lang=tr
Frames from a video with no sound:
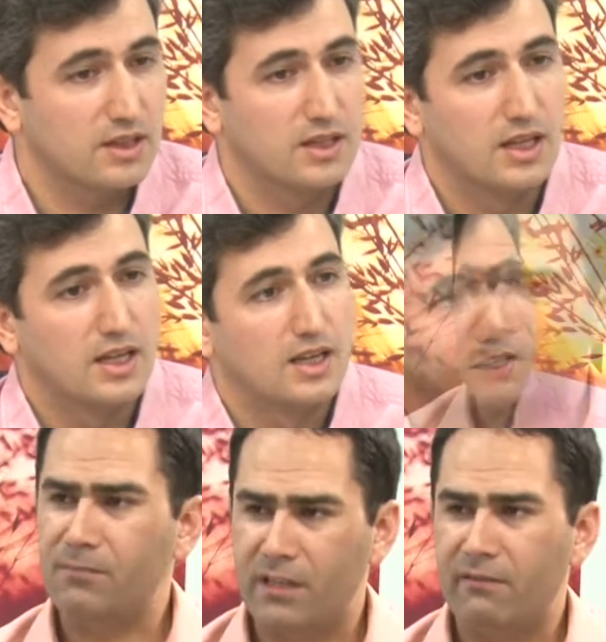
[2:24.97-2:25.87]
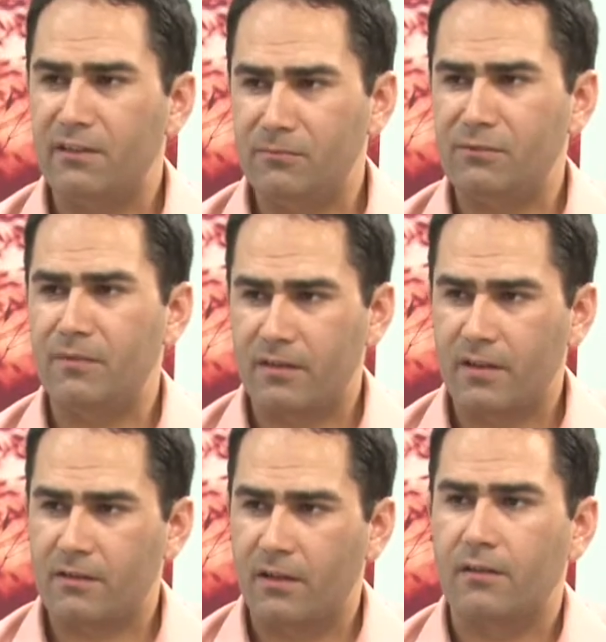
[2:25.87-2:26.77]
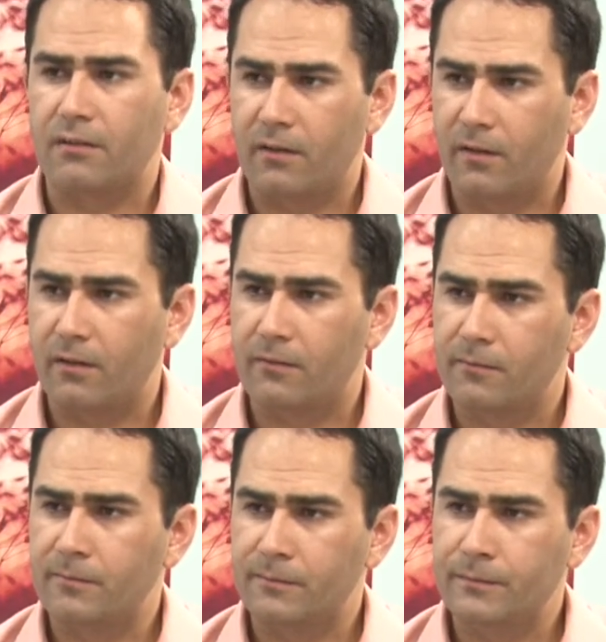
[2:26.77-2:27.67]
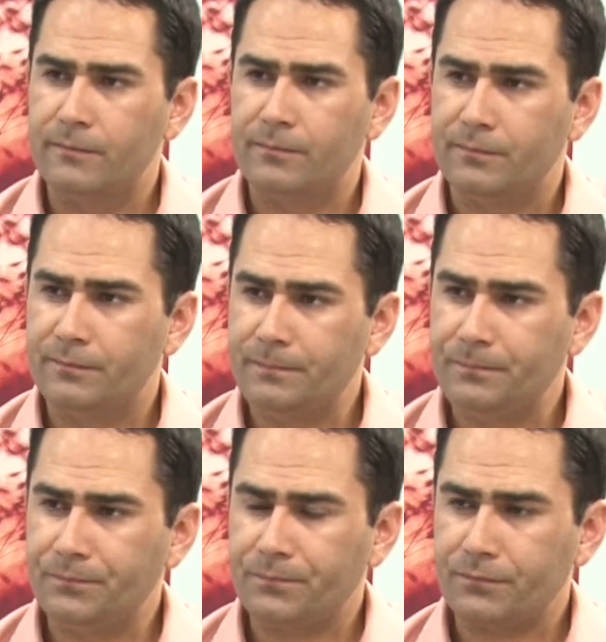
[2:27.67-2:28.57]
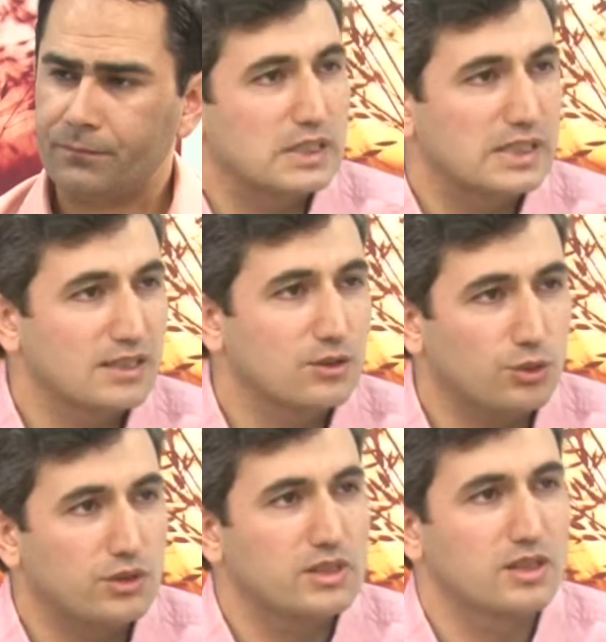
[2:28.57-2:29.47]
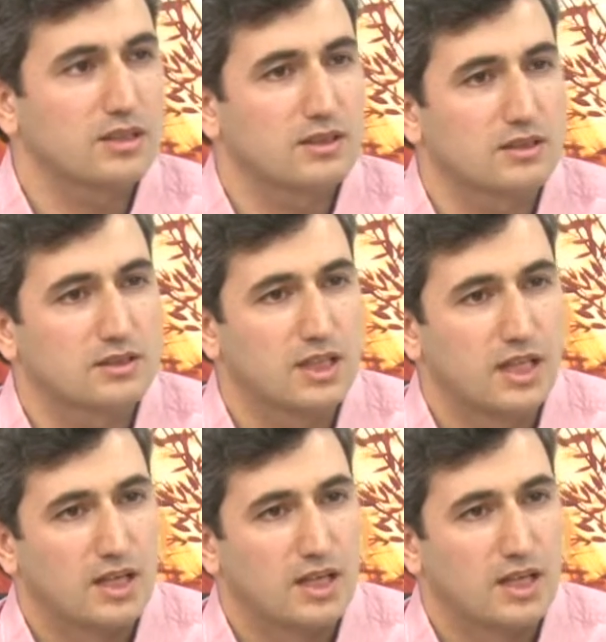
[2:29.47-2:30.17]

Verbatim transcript: Bizim neslimize verilmiş. Tabii geleceğe mesaj. yönelik hadisler olabiliyor. Şimdi onları siz o insanların